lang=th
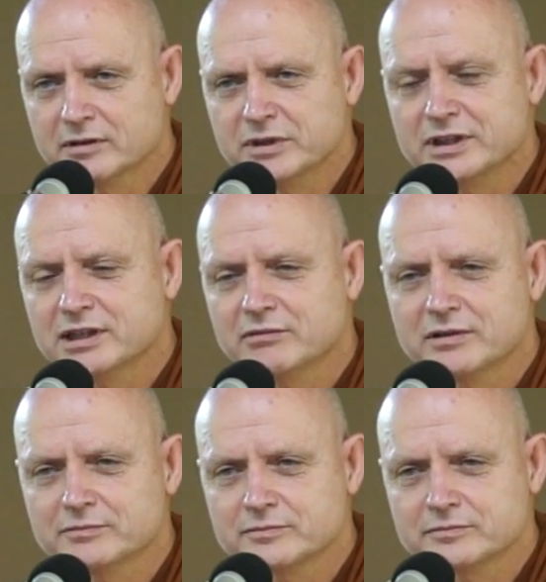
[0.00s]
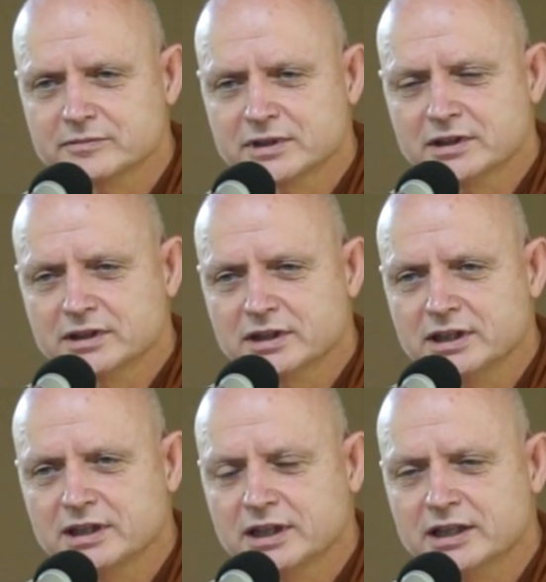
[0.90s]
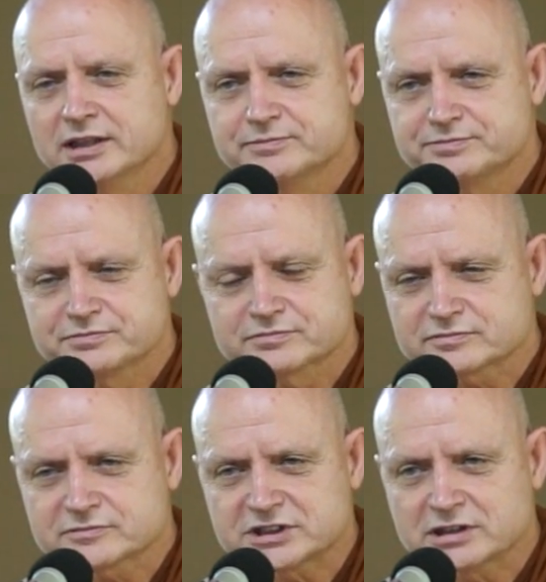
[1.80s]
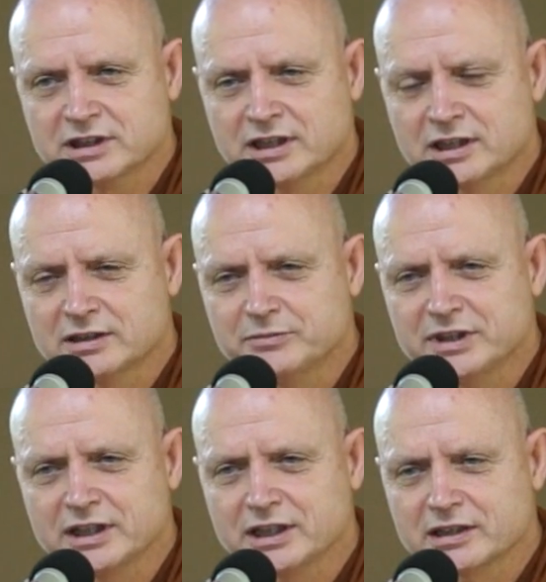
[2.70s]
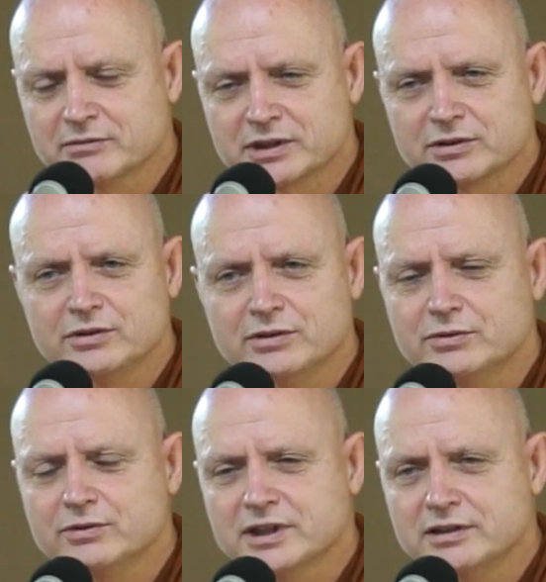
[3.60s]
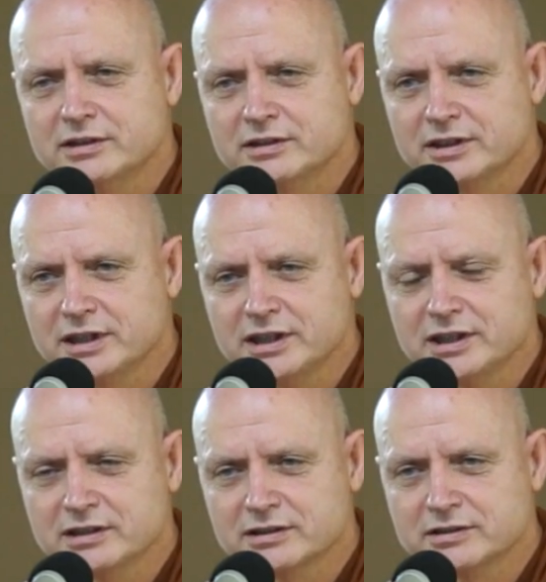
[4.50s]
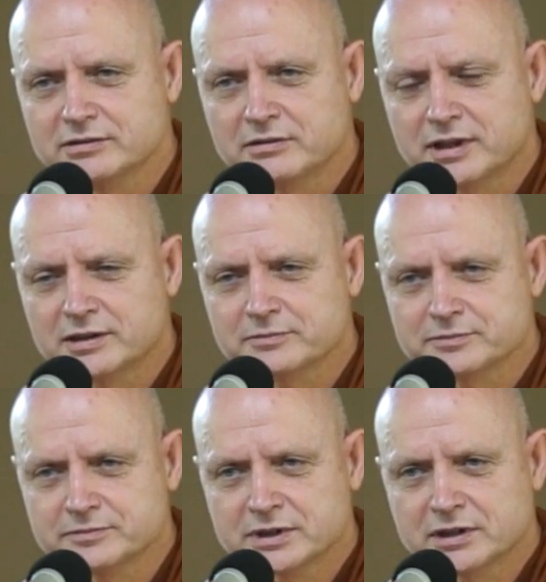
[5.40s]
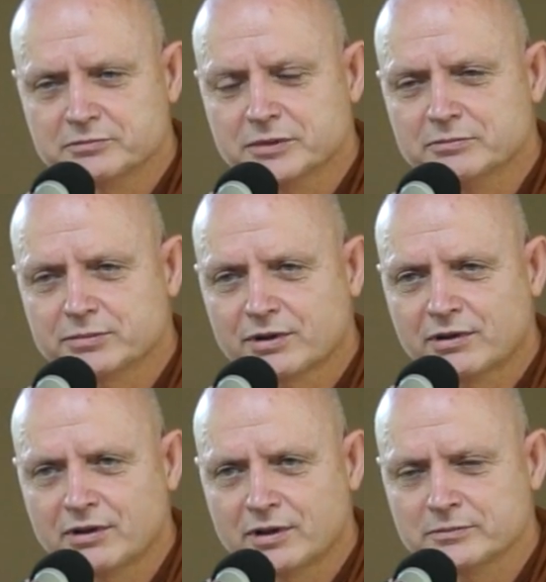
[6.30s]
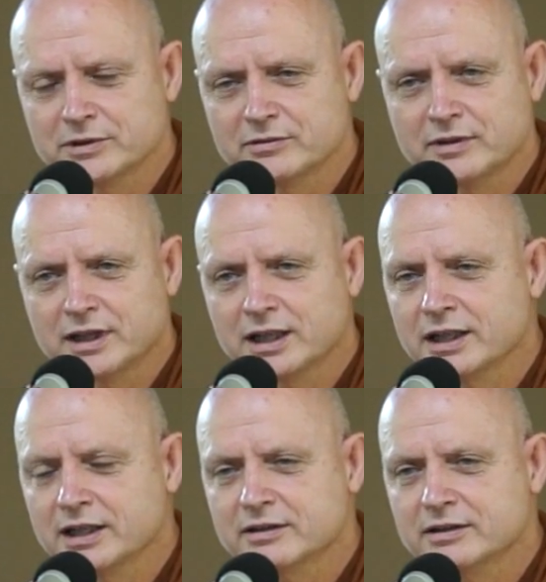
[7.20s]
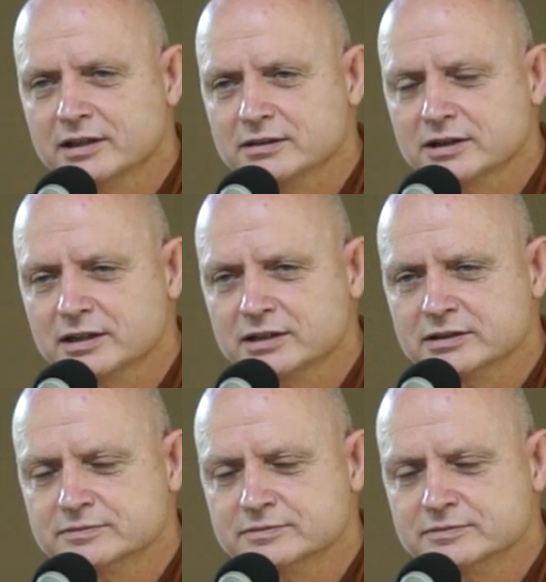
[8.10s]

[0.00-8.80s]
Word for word: เพียงแต่ว่าขี้เกียจมีเขตไว้ยุ่งในเรื่องนี้หรือว่าไม่พร้อมหรือว่าอะไรก็แล้วแต่